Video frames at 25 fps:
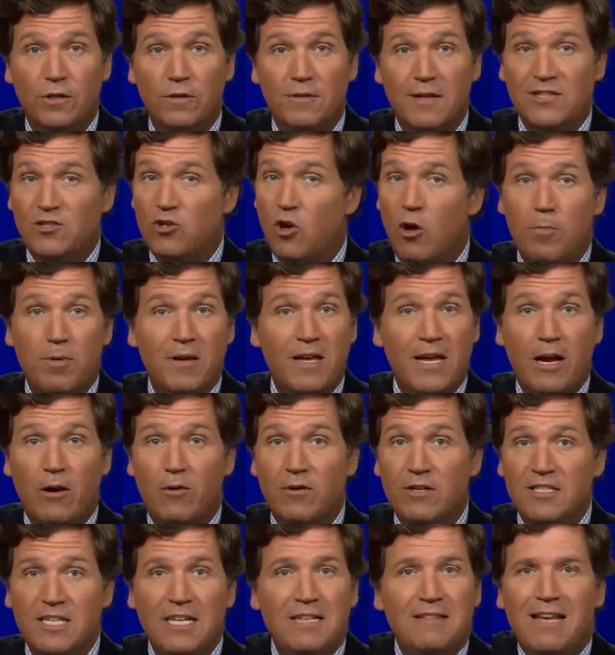Они это
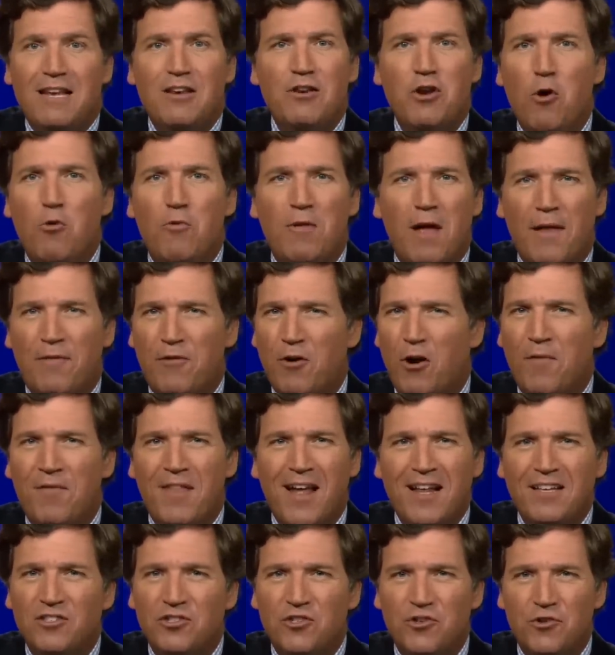знают, они не
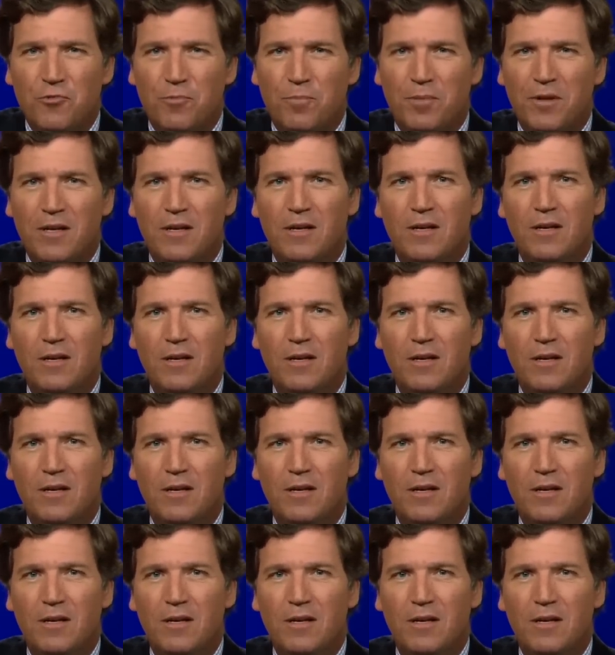настолько глупы.